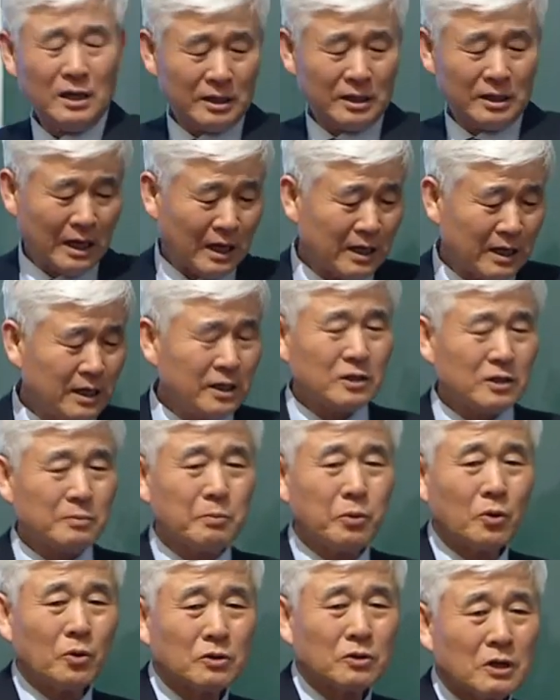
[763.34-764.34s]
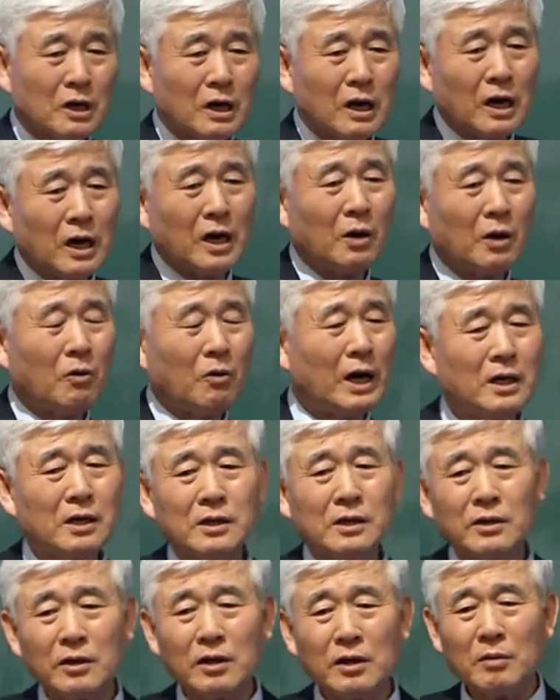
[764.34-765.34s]
자기 스폰서가
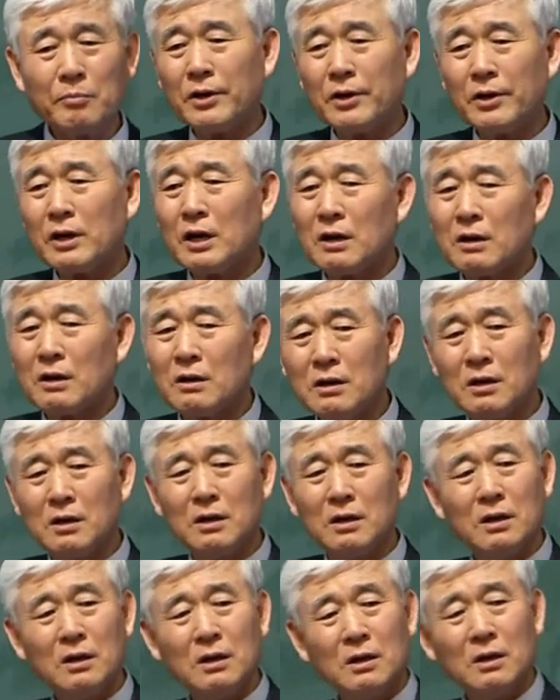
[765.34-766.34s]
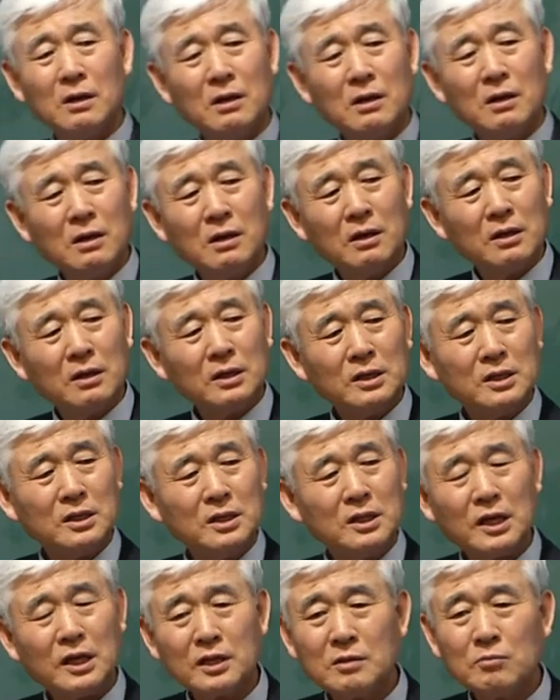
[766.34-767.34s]
환경의 변화를
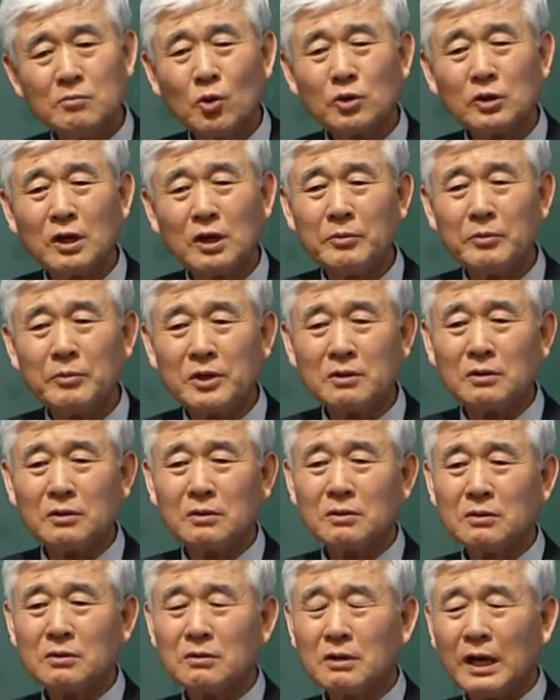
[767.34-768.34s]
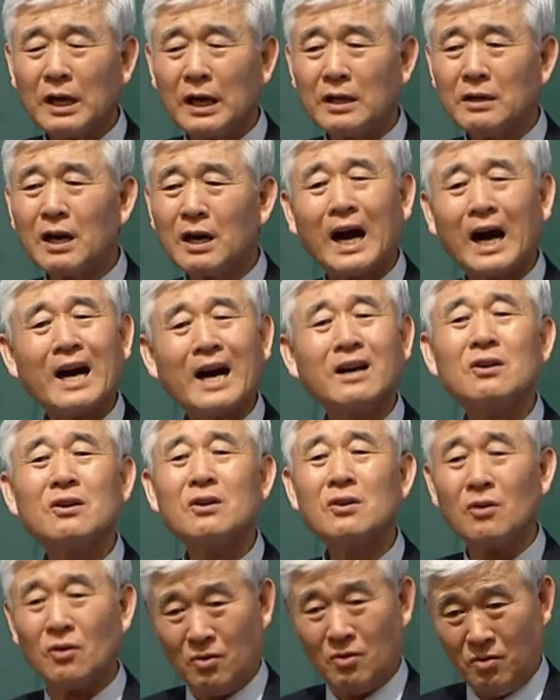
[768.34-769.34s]
인지하지 못하면 그 라인은 안
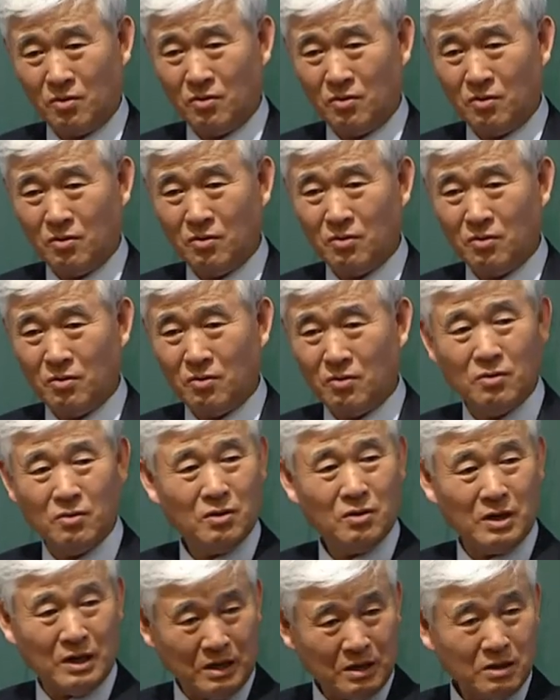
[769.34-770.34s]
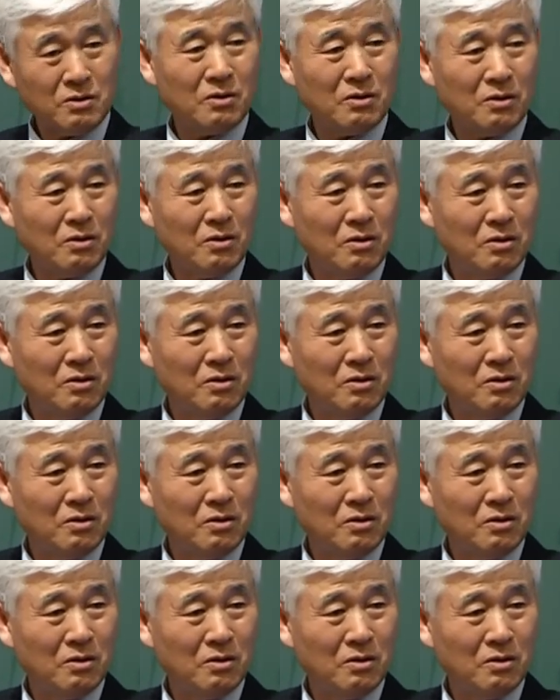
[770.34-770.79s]
커요. 안 커.